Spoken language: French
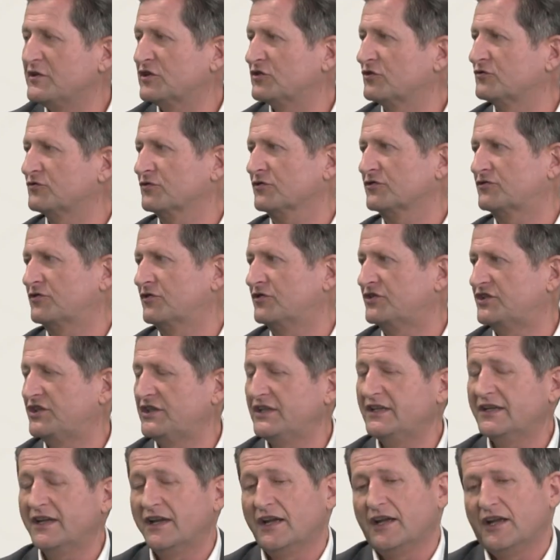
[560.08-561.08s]
sur
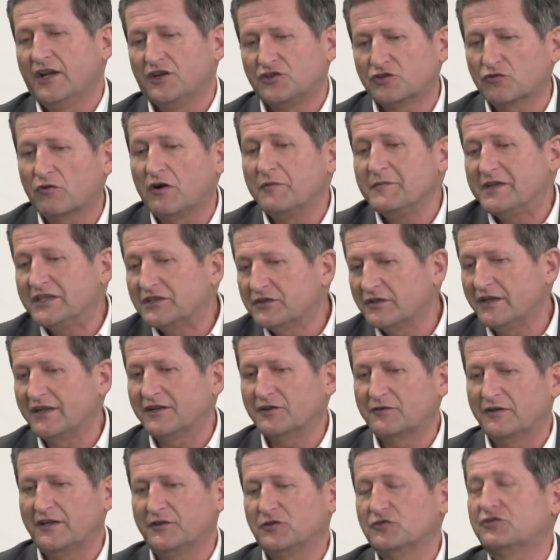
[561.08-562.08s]
ceci. Je crois maintenant
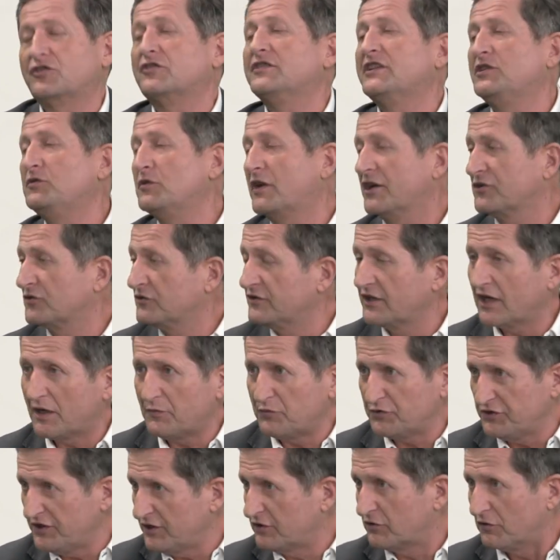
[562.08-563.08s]
que la notion d'éducation
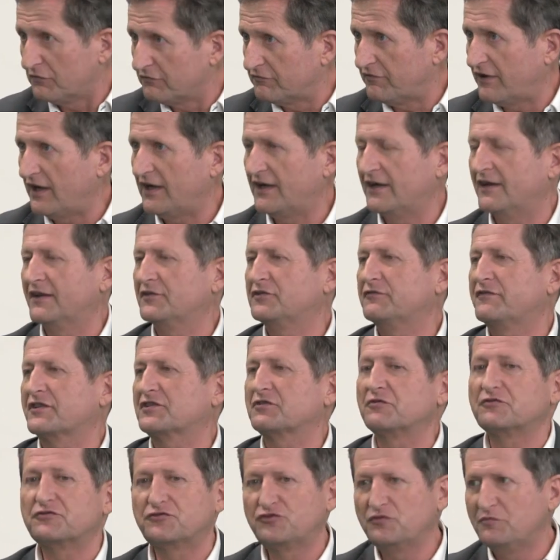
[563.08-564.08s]
thérapeutique, qu'on va de
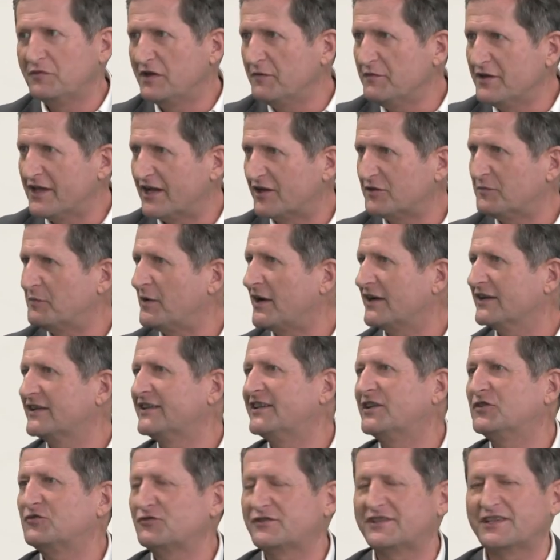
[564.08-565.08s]
façon subliminale parler
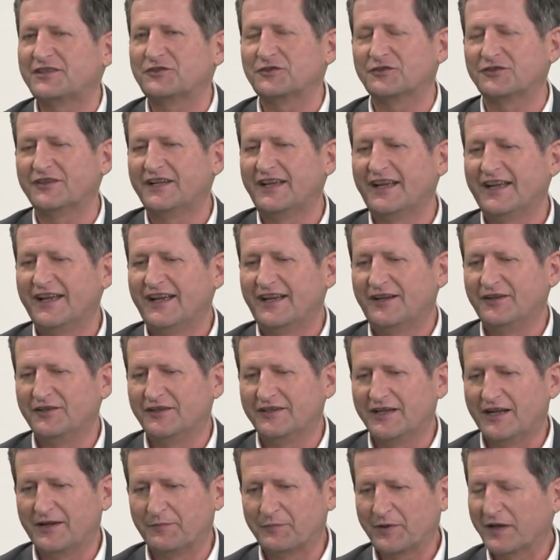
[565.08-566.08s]
dans tout cet euh,
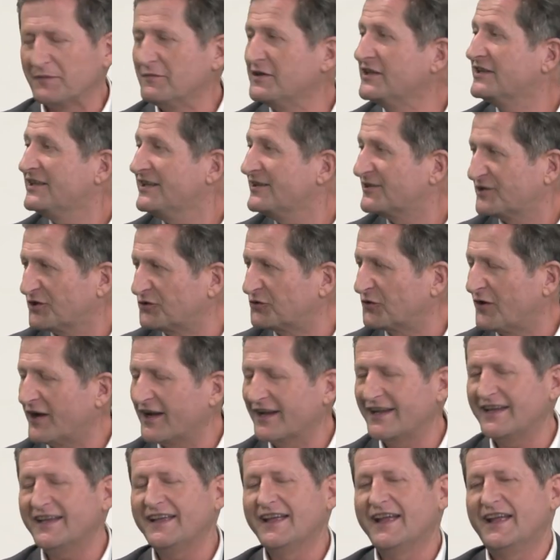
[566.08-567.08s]
après-midi, cette
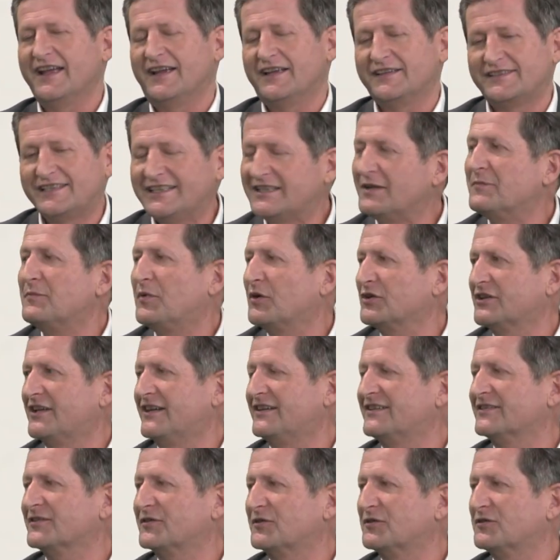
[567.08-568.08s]
soirée, c'est
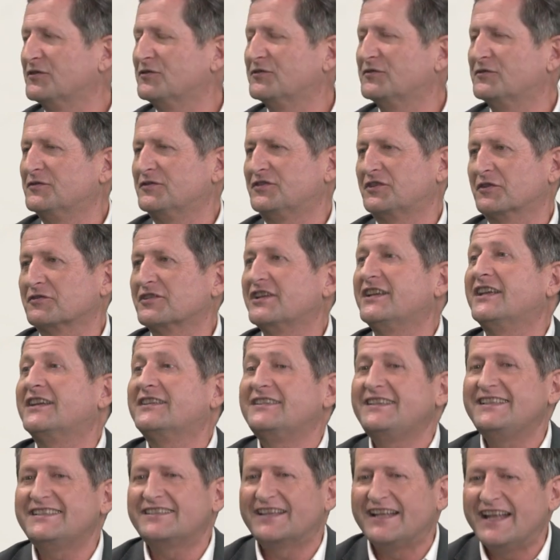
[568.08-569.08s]
important que le chirurgien
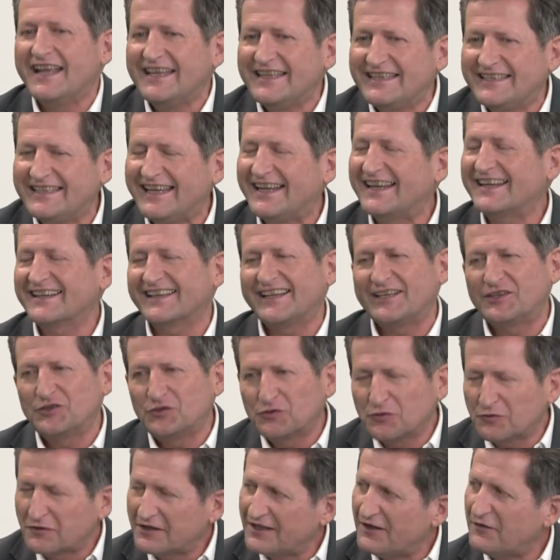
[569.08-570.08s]
dentiste l'intègre à
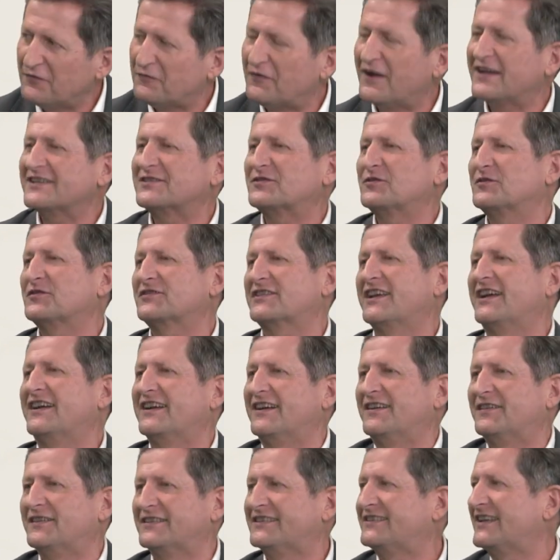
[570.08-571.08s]
toutes les phases de
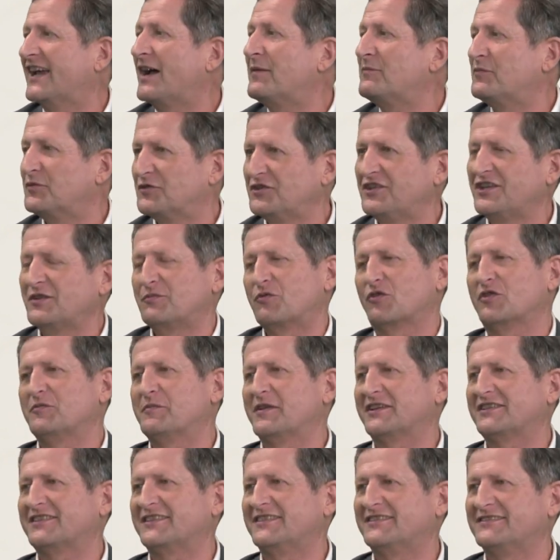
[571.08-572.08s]
sa thérapeutique pour le mm.
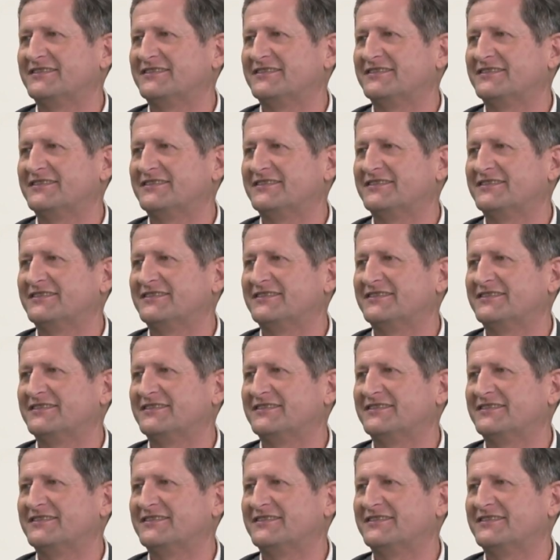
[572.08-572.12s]
patient.